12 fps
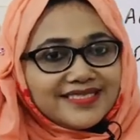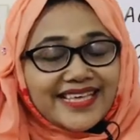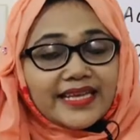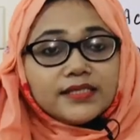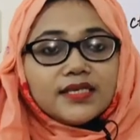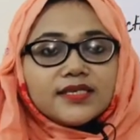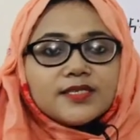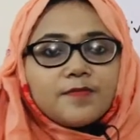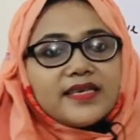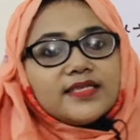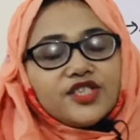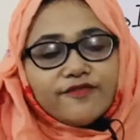সেন্টেন্স
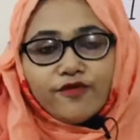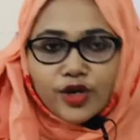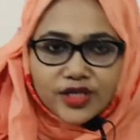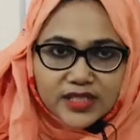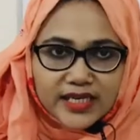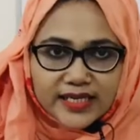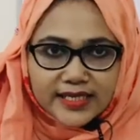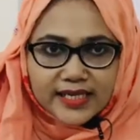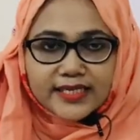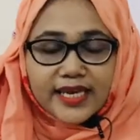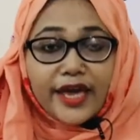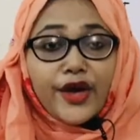বেসড যে ভয়েস চেঞ্জ
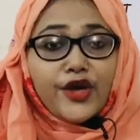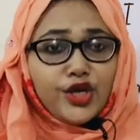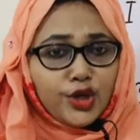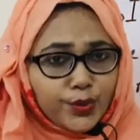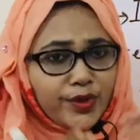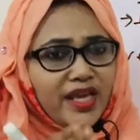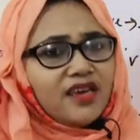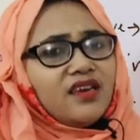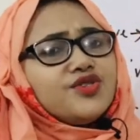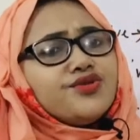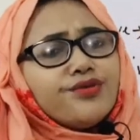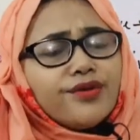আছে ইউনিক
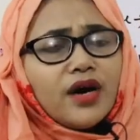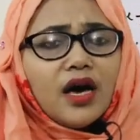কিছু